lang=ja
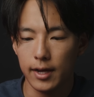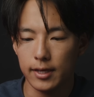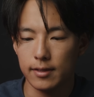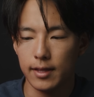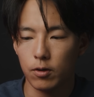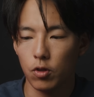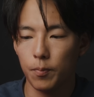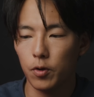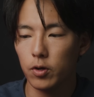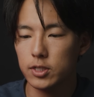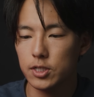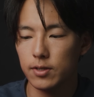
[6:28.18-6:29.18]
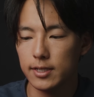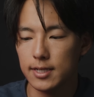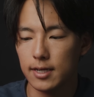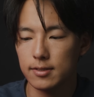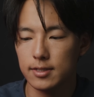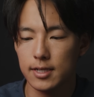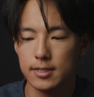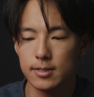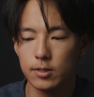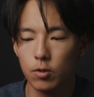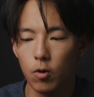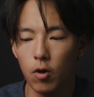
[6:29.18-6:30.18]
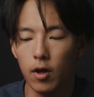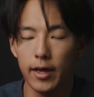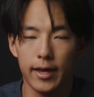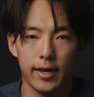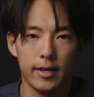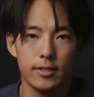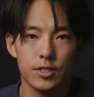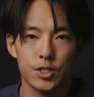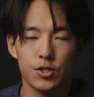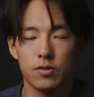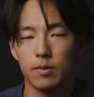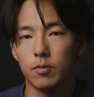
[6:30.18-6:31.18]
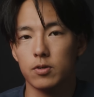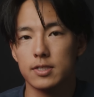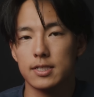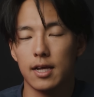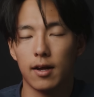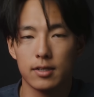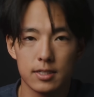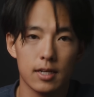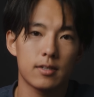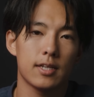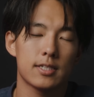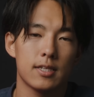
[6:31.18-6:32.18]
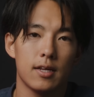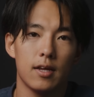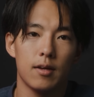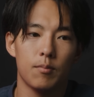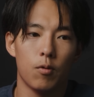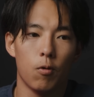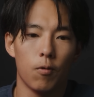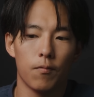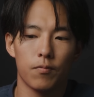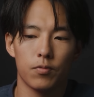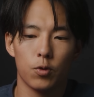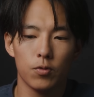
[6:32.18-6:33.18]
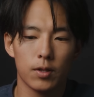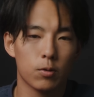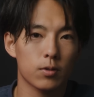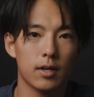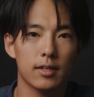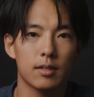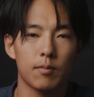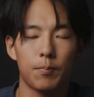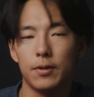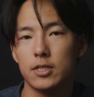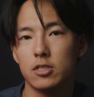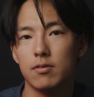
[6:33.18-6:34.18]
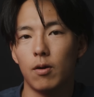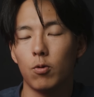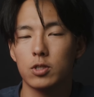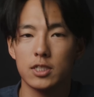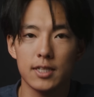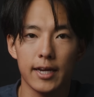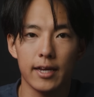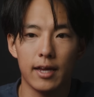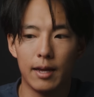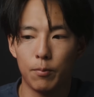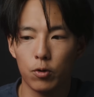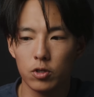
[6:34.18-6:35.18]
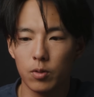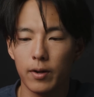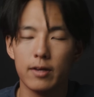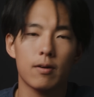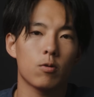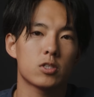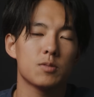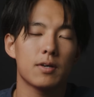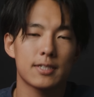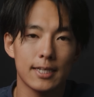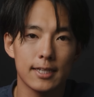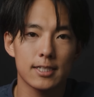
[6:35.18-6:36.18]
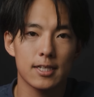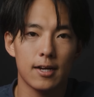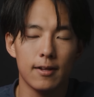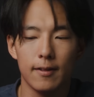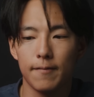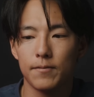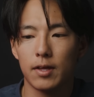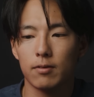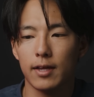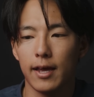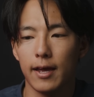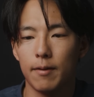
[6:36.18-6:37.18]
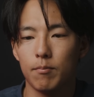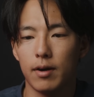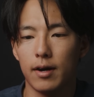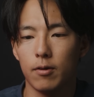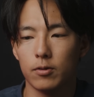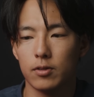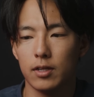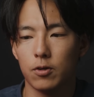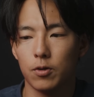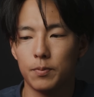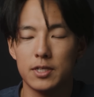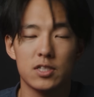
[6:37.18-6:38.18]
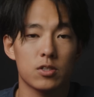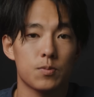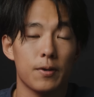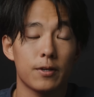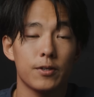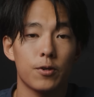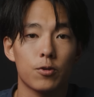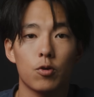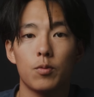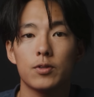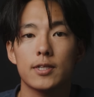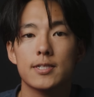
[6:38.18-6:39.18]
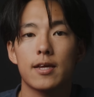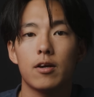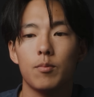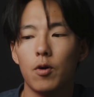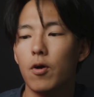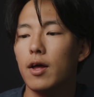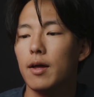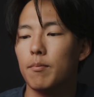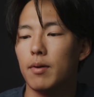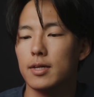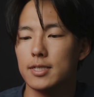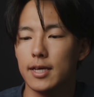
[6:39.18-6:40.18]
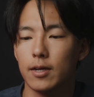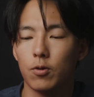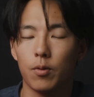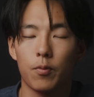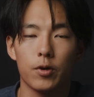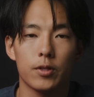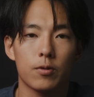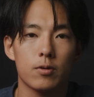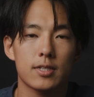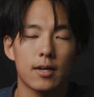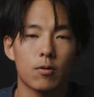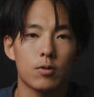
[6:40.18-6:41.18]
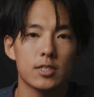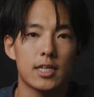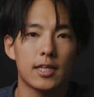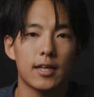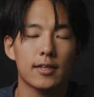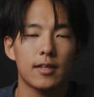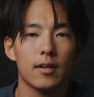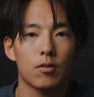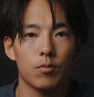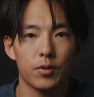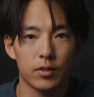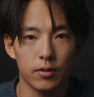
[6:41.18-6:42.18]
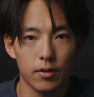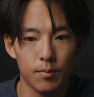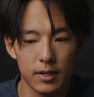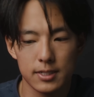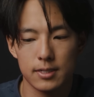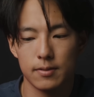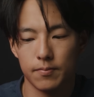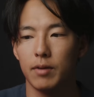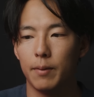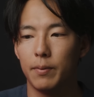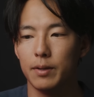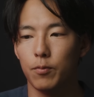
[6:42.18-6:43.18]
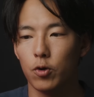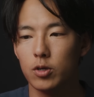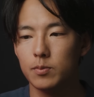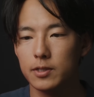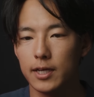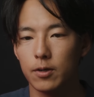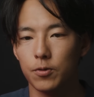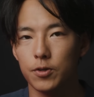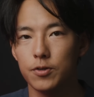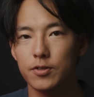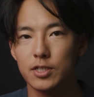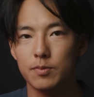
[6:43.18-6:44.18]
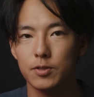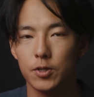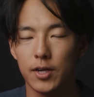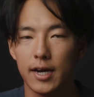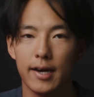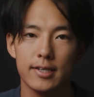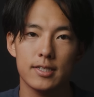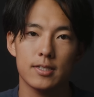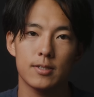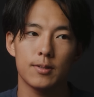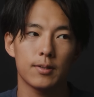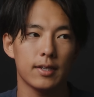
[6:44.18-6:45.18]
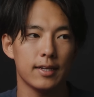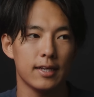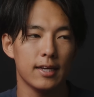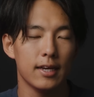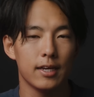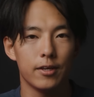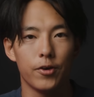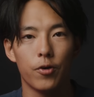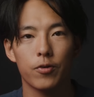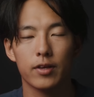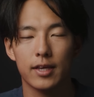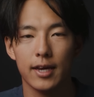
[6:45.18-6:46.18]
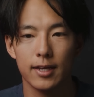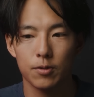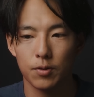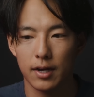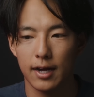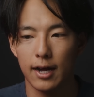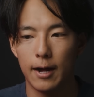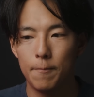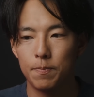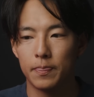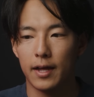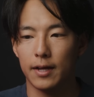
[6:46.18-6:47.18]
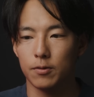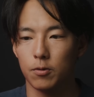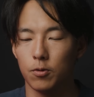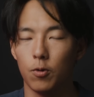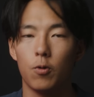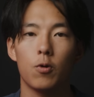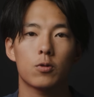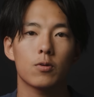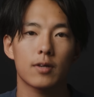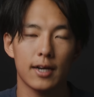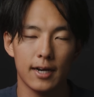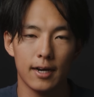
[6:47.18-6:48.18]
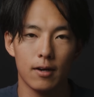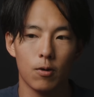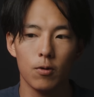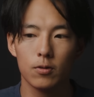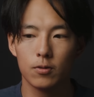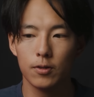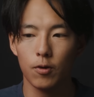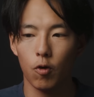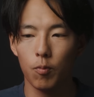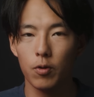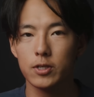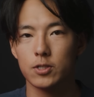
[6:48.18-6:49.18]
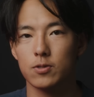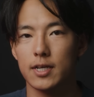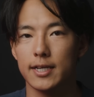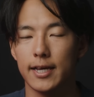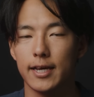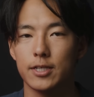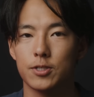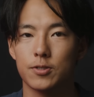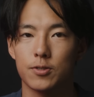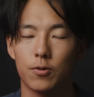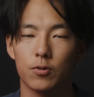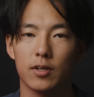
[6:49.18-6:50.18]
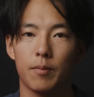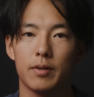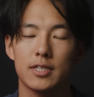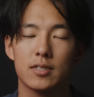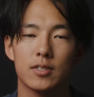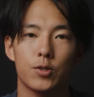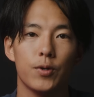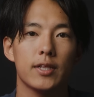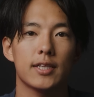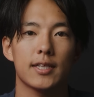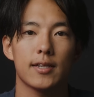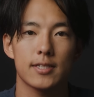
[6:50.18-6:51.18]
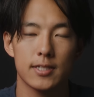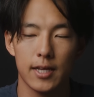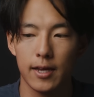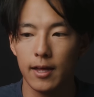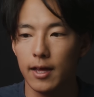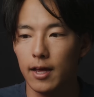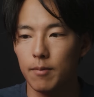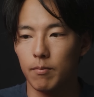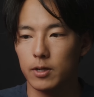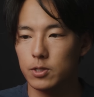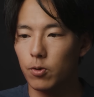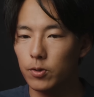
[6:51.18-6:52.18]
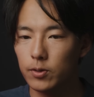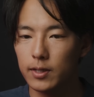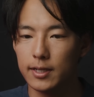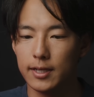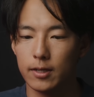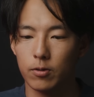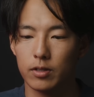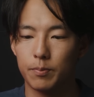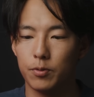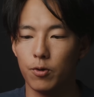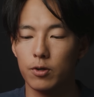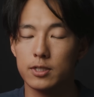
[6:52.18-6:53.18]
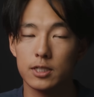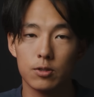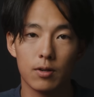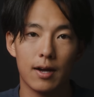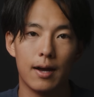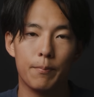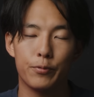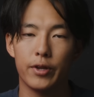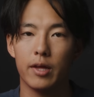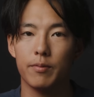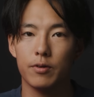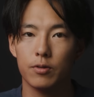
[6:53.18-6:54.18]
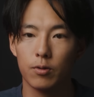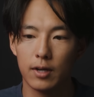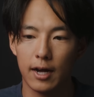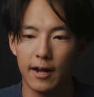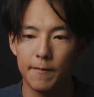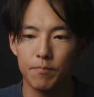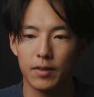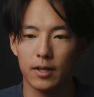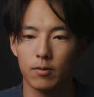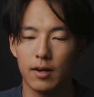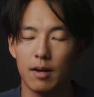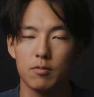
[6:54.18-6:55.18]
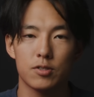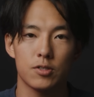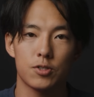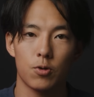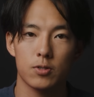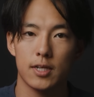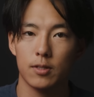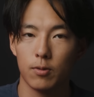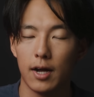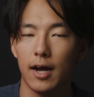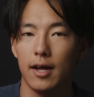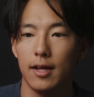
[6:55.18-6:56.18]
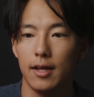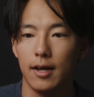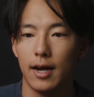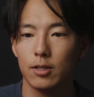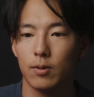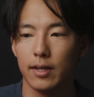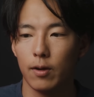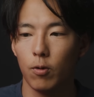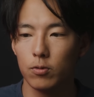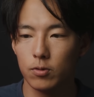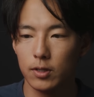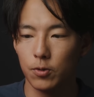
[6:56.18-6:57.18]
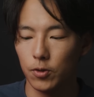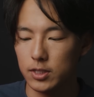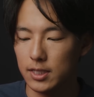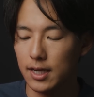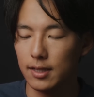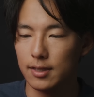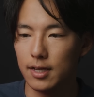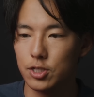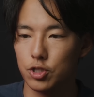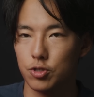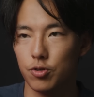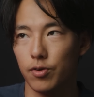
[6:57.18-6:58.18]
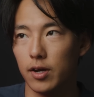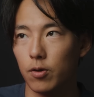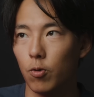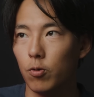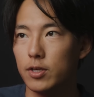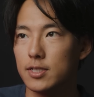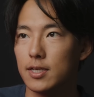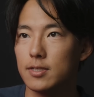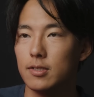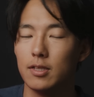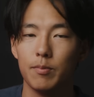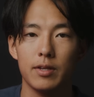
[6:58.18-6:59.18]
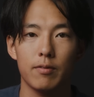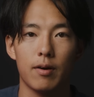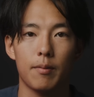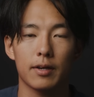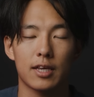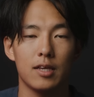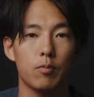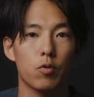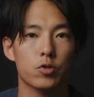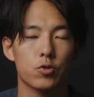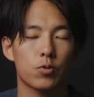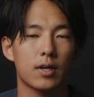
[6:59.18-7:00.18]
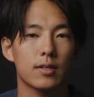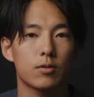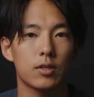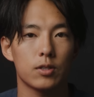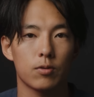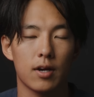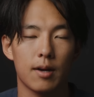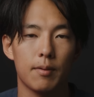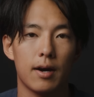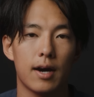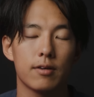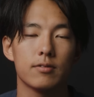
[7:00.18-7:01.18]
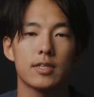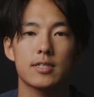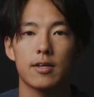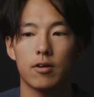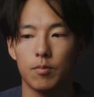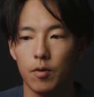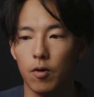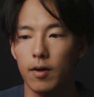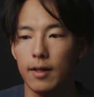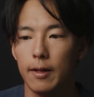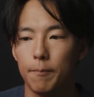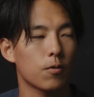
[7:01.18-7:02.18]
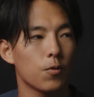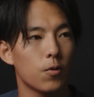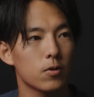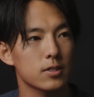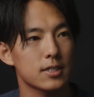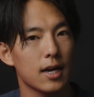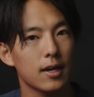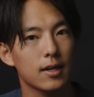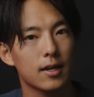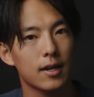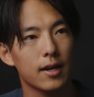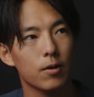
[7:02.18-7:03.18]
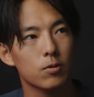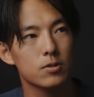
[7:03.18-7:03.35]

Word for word: はい。で、このプロ棋士をね、作成すると、編集はもうサクサクです。もうどんなことがあっても PC は落ちない。えー、僕の場合は落ちませんでした。なので、まあ本当にこの PC のスペックによると思うんですけれども、まあぜひこのポイントを参考にしていただけたらと思っております。やっぱり僕もね、この YouTube 上で配信するときに 4K とか、あの、ローとか、本当に重い素材で編集することがめちゃくちゃ増えてきたんですね。まあそういう時にこういったプロ基地とか、プレビューとか、あとはラム数調整とか、あとはね、本当にこの時間短縮というか効率化するためには、まあ、キーボードショートカットキーとかがまああるんですけれども、この3から4